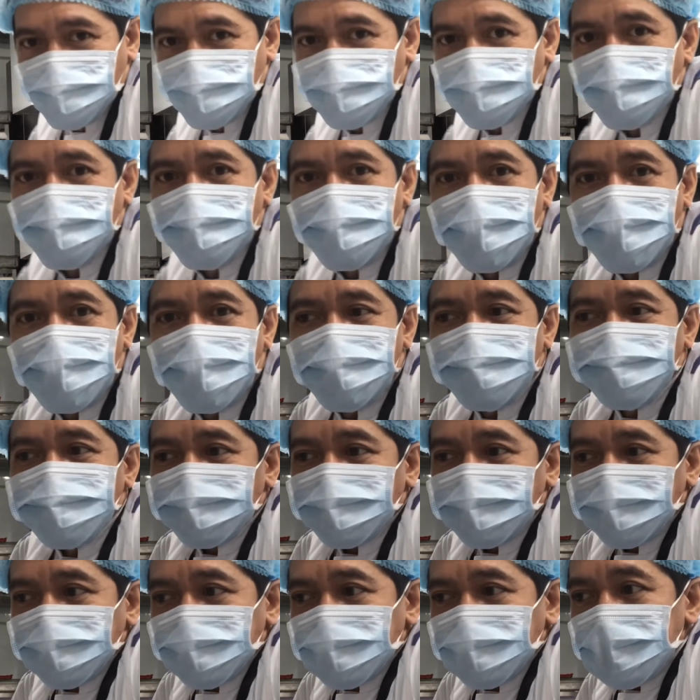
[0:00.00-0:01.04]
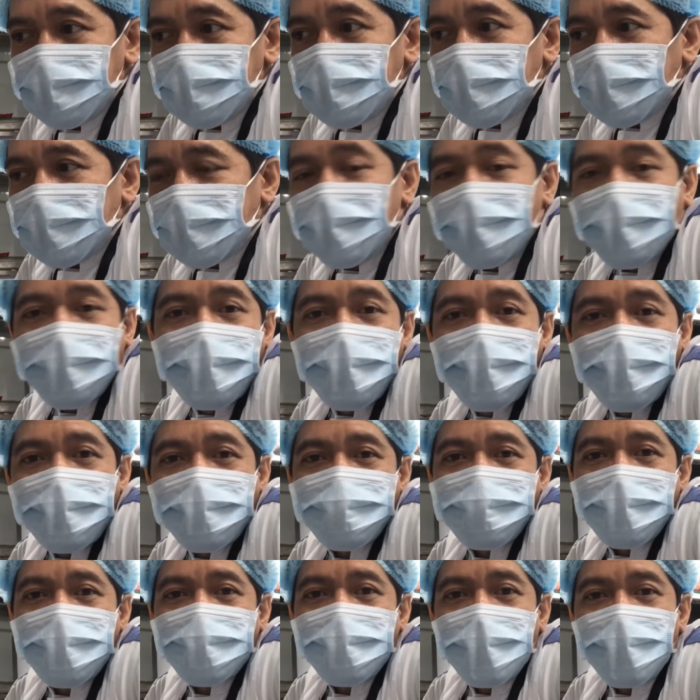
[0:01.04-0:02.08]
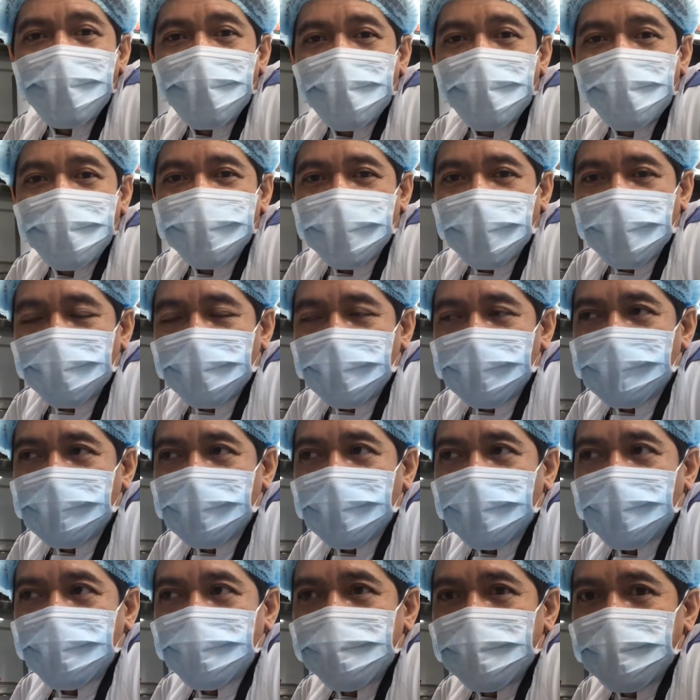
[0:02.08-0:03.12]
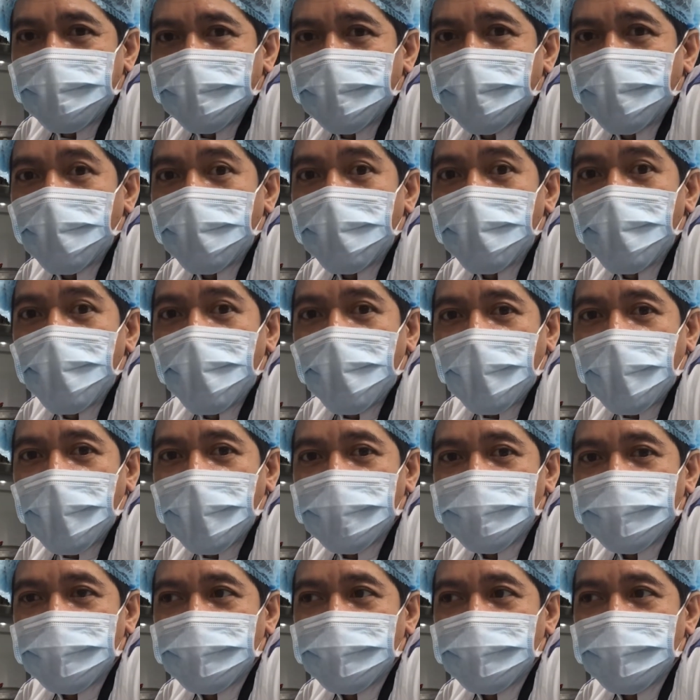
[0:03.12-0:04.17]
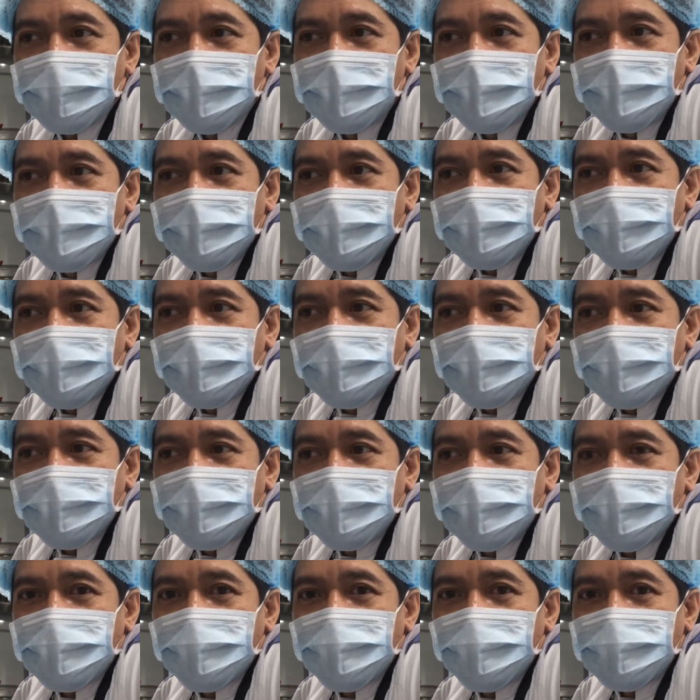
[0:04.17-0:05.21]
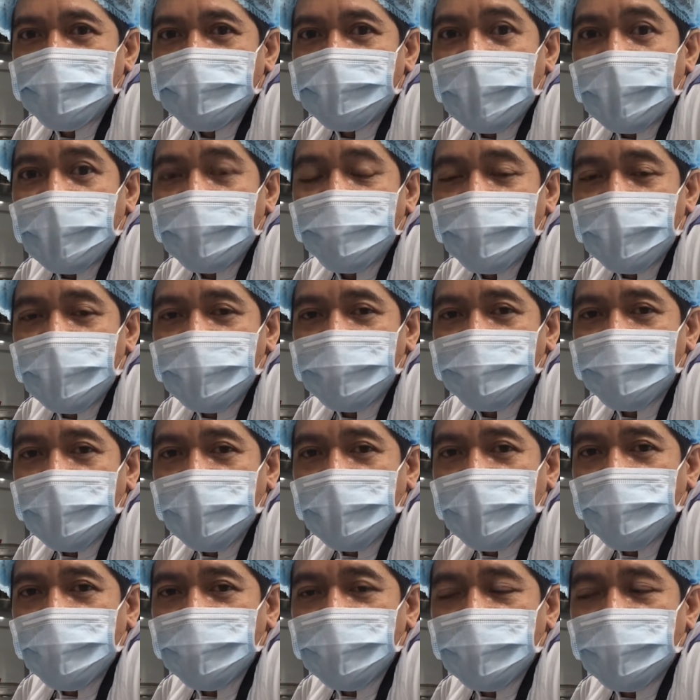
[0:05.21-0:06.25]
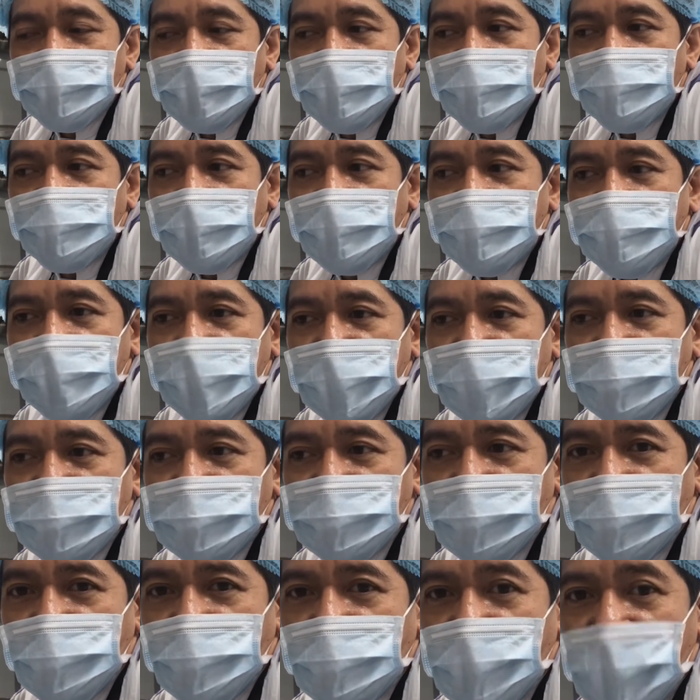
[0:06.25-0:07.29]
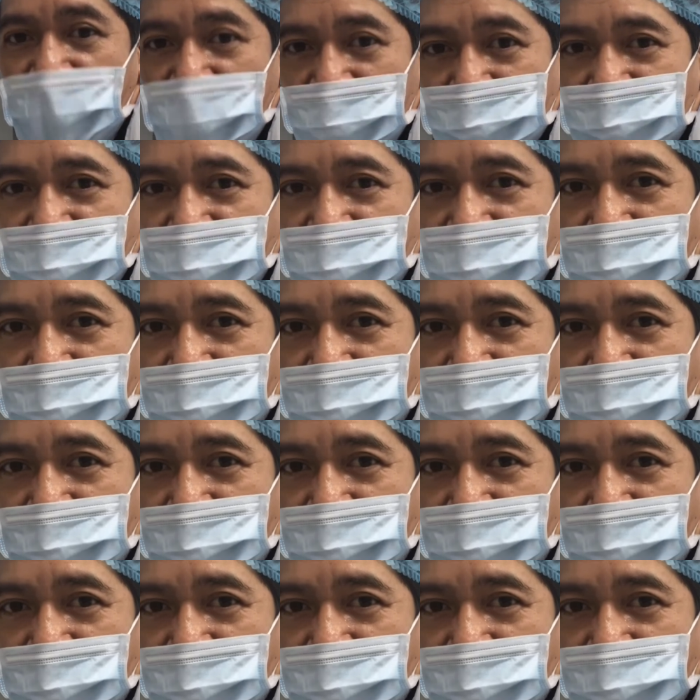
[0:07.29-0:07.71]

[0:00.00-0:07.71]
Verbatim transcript: ano, sa mga ginagawa ko na pag coffee shop kasi di ba bukas, uh, sarado rin kasi mga coffee shop namin pag biyernes. So, wala akong